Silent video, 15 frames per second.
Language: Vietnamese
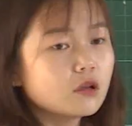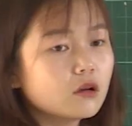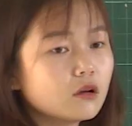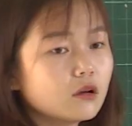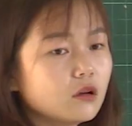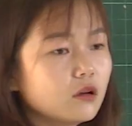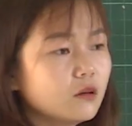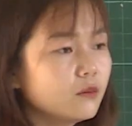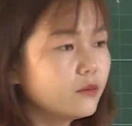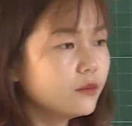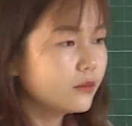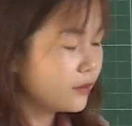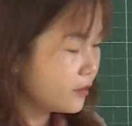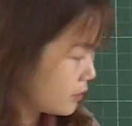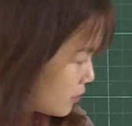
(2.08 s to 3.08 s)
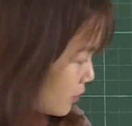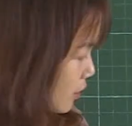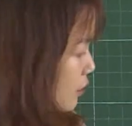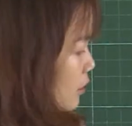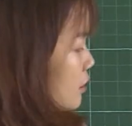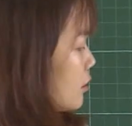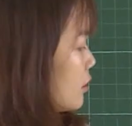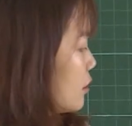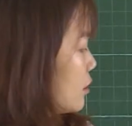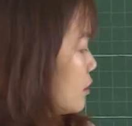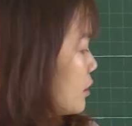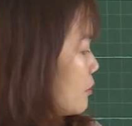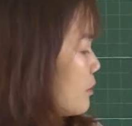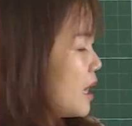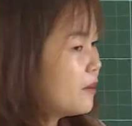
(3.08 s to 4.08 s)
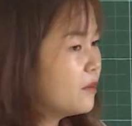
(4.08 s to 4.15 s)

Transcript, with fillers: trong 2 năm 2022 và